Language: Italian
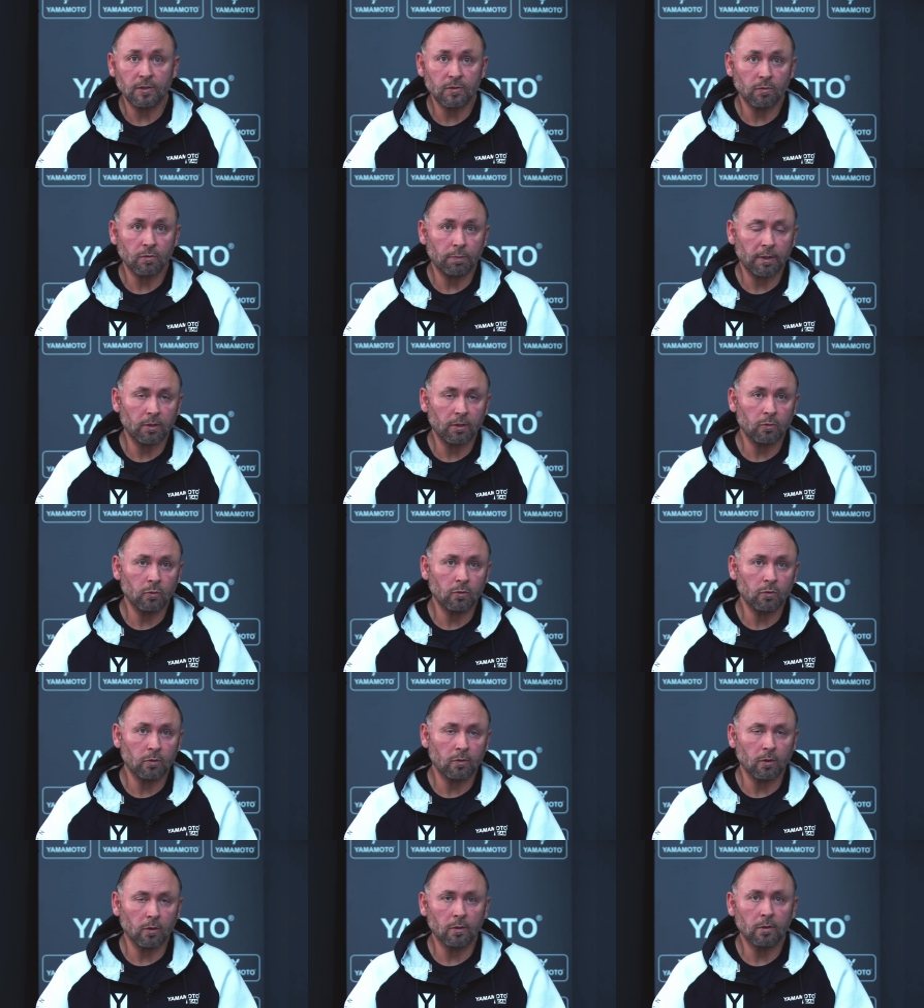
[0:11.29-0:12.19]

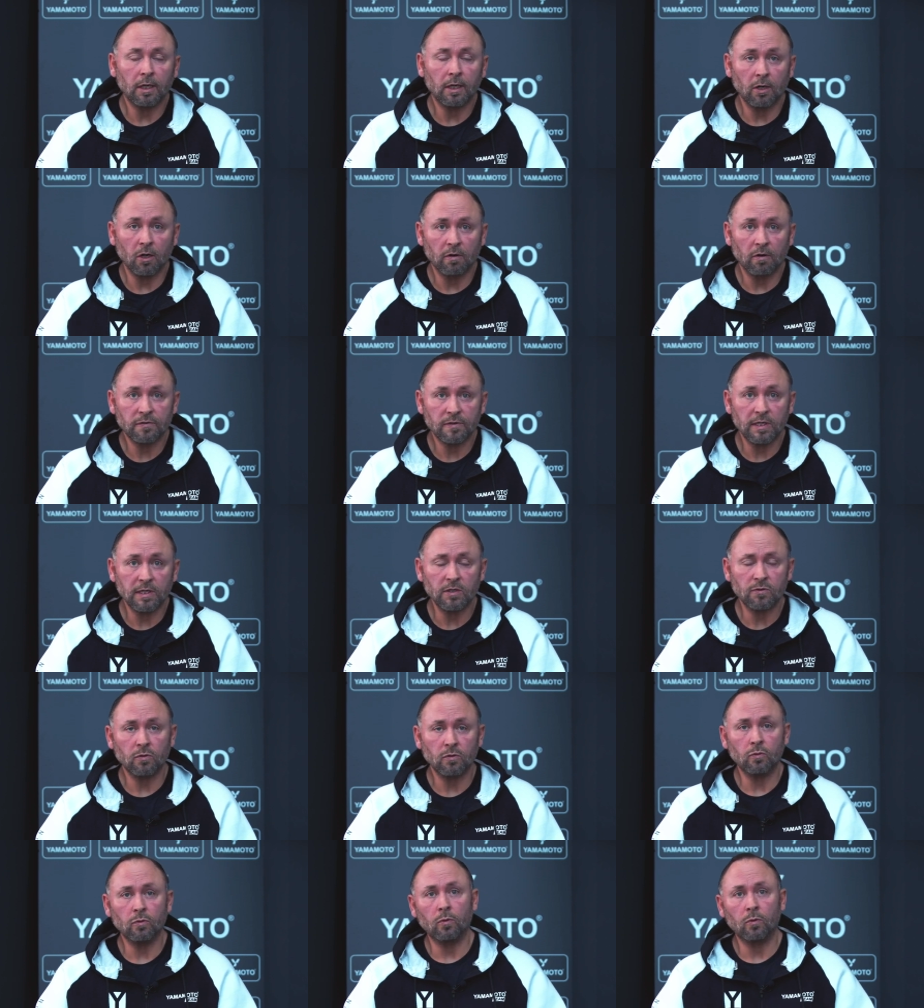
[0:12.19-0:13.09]
soprattutto in
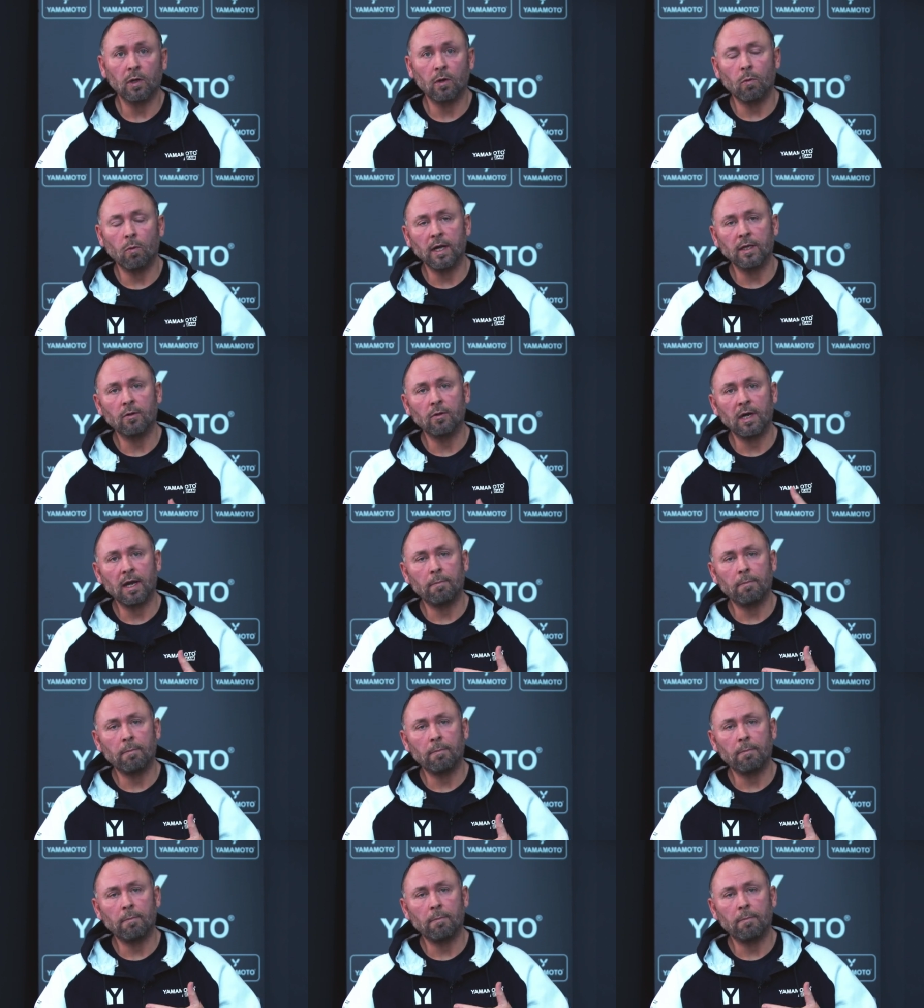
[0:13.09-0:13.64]
off-season, dunque quando